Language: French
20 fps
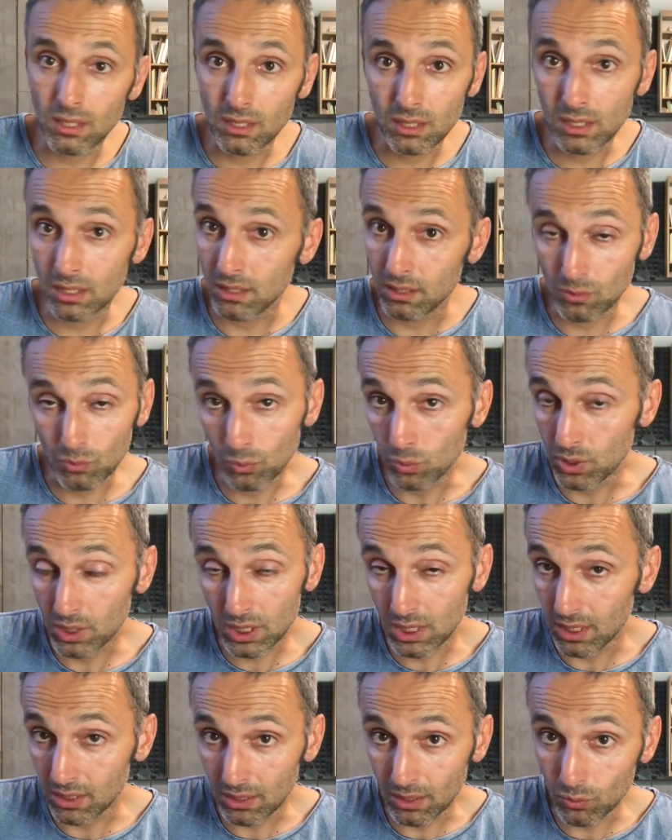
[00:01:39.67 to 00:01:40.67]

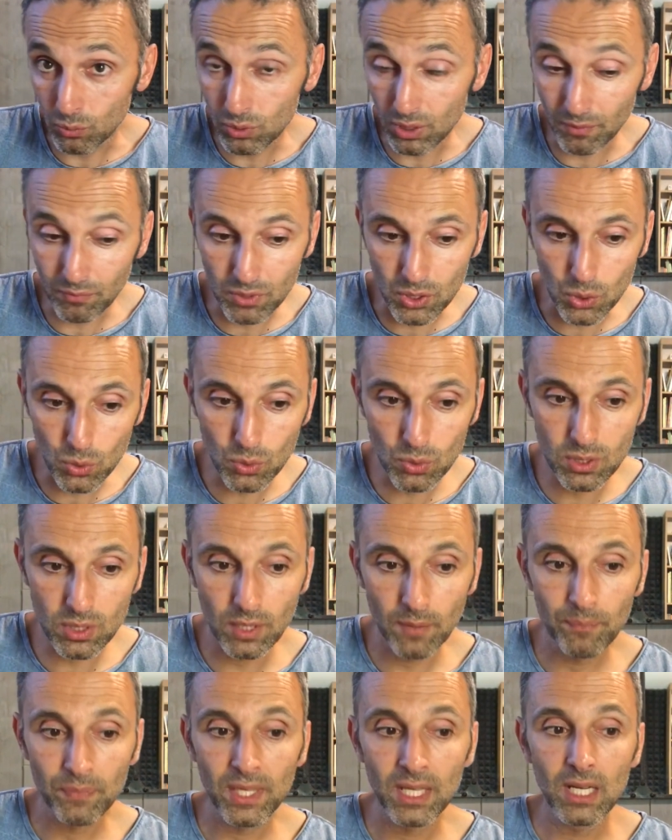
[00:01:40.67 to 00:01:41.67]
qui était tout à fait juste.
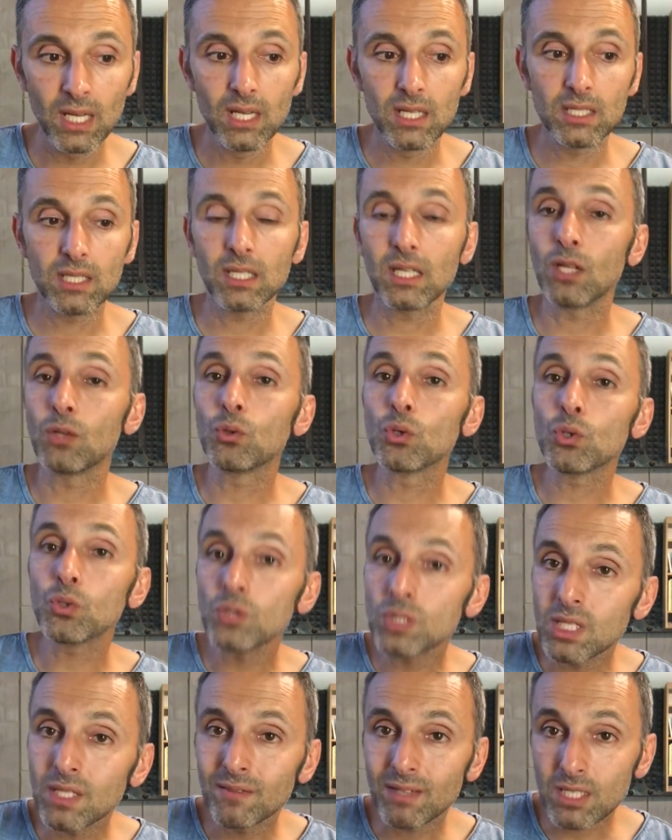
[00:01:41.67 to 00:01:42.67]
C'est quelque chose
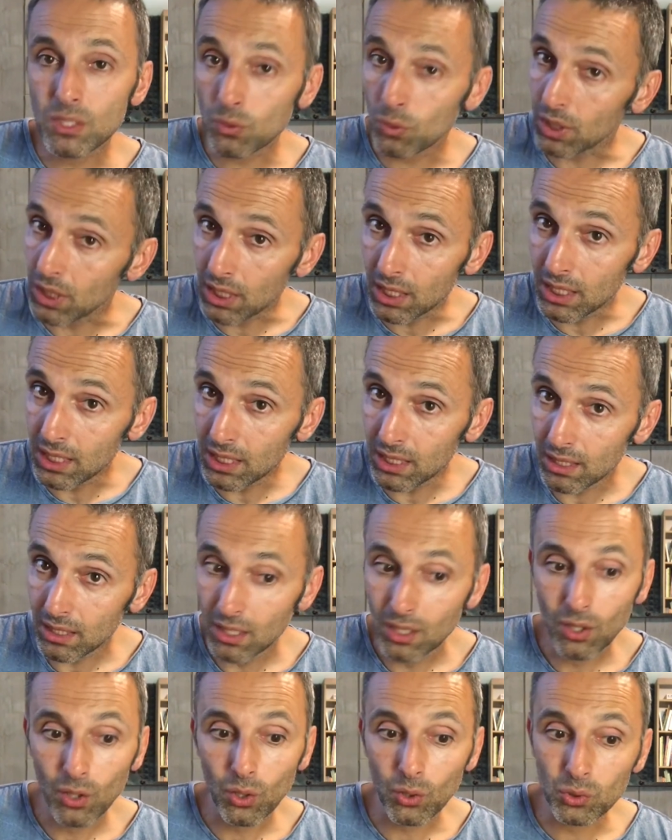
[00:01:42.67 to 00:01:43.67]
qui va se régler,
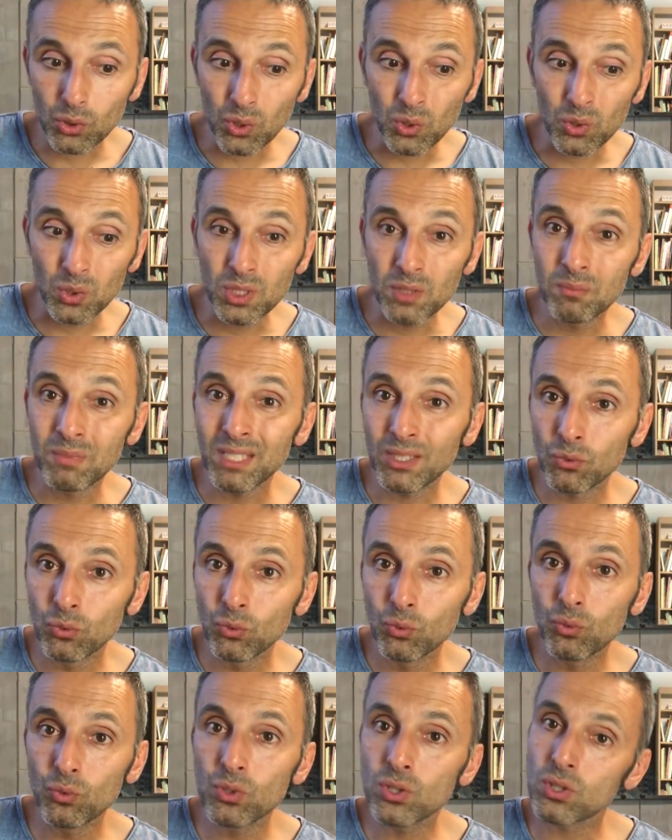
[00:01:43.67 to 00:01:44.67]
entre guillemets,
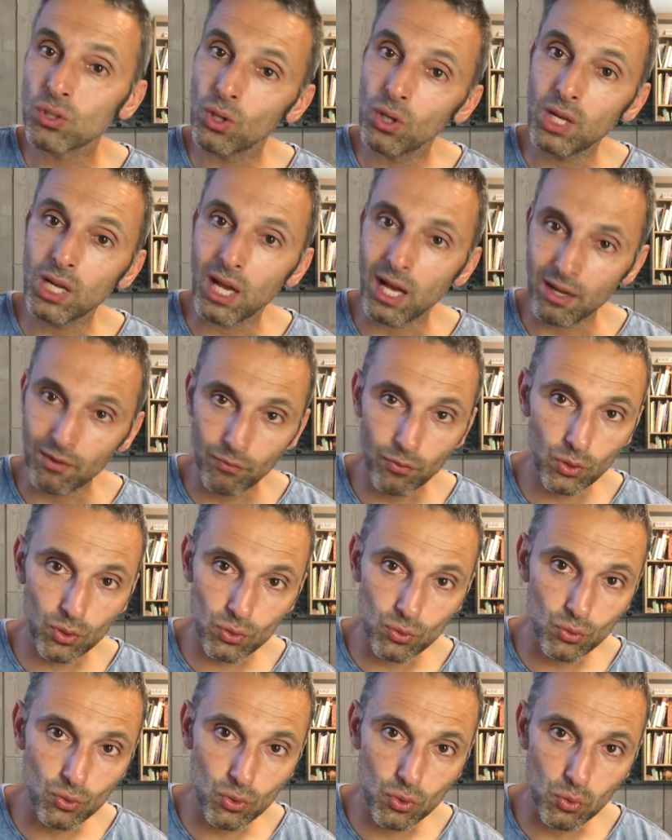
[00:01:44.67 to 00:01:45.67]
tout seul à force
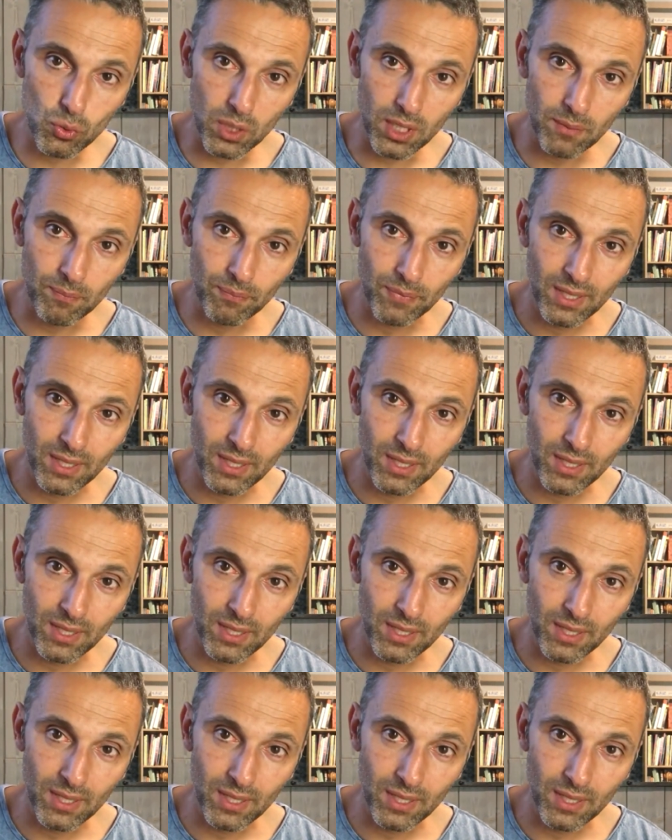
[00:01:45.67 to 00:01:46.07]
de jouer.